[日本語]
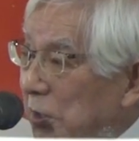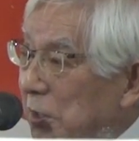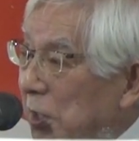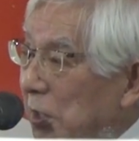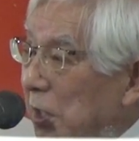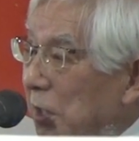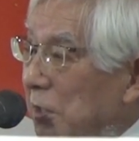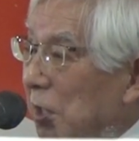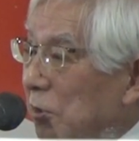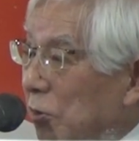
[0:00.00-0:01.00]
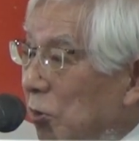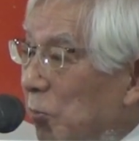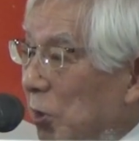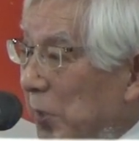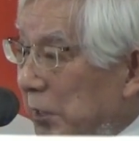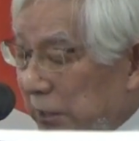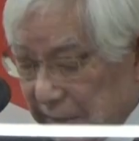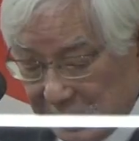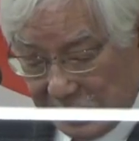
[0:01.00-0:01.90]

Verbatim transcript: 知っていただきたいと思います